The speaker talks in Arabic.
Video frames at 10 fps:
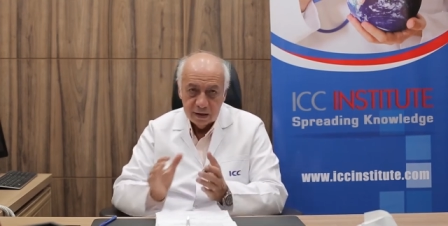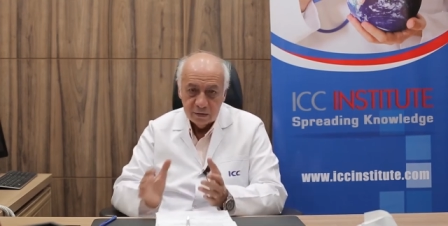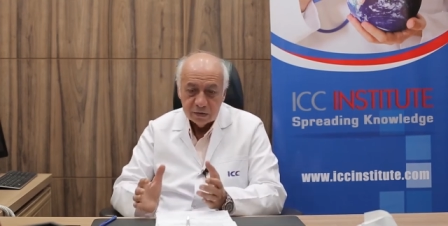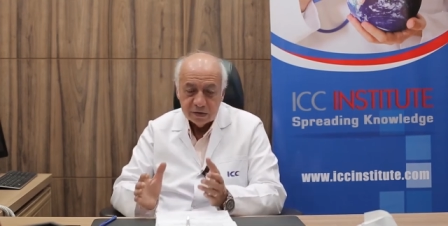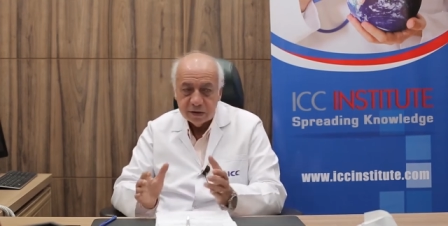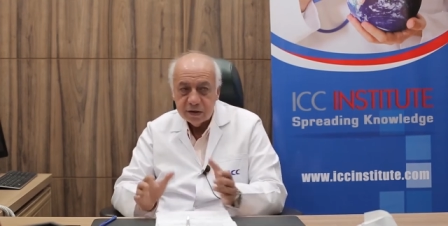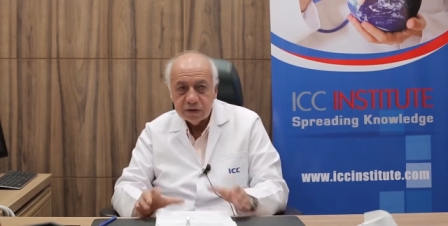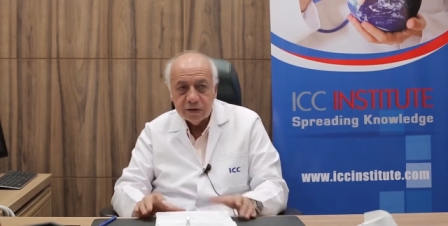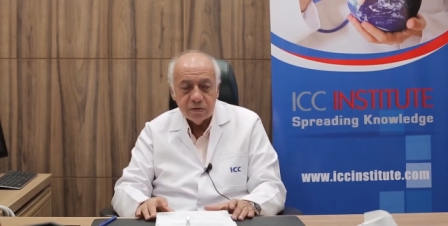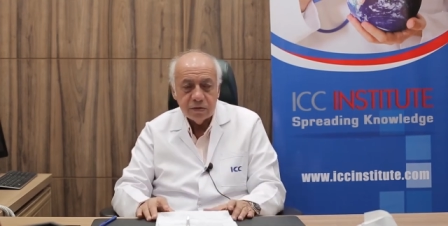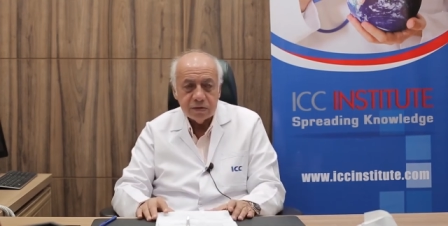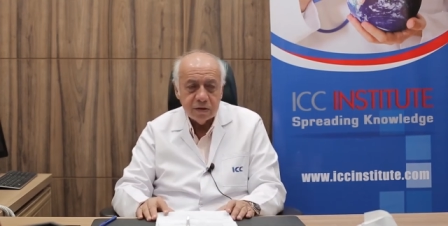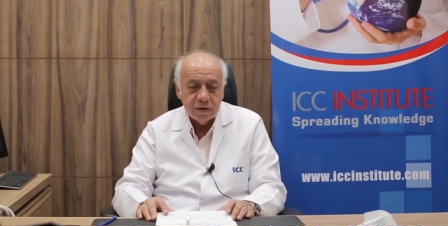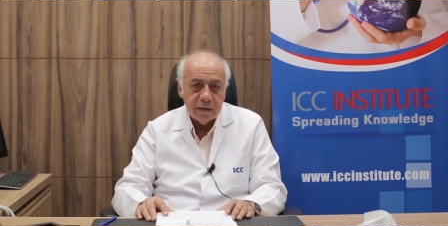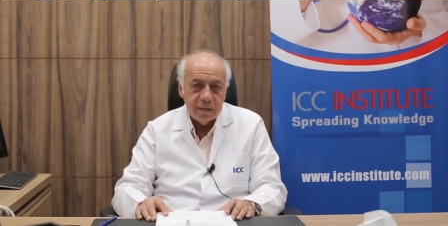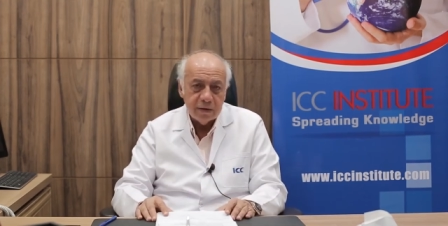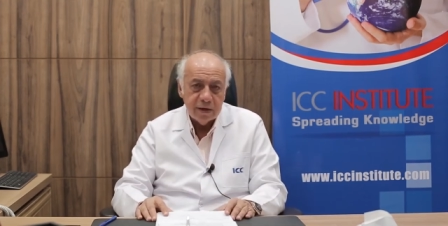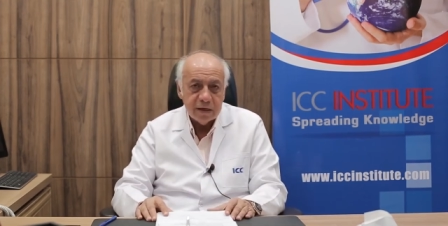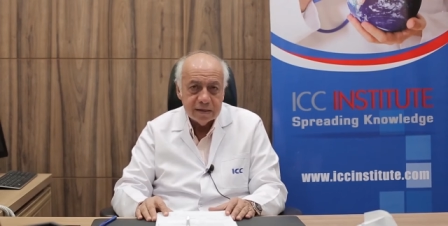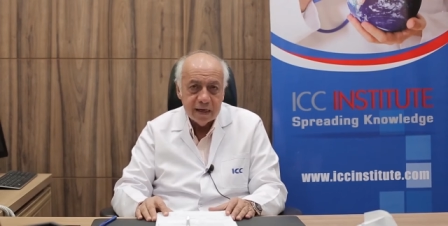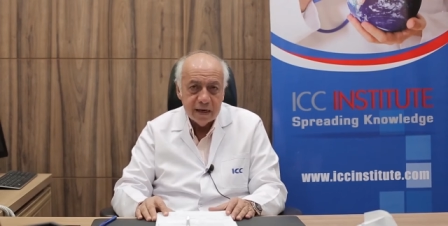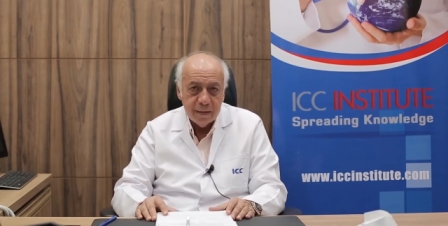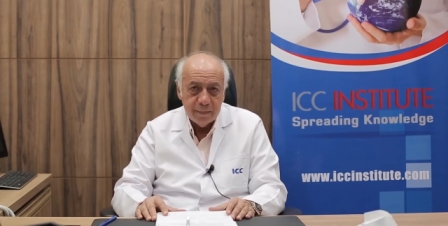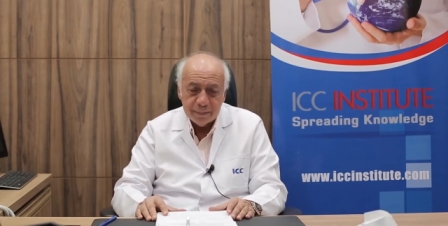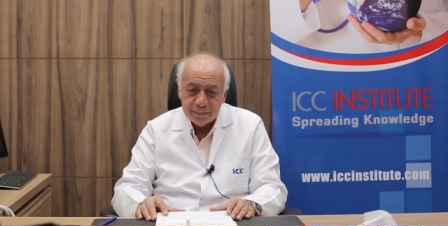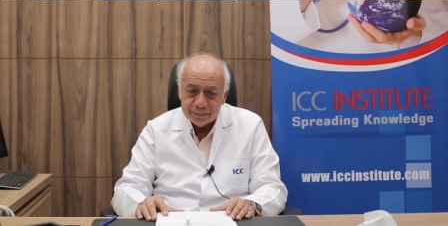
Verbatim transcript: الكونسرنيشن الكونسرن اباوت اي سي كلاب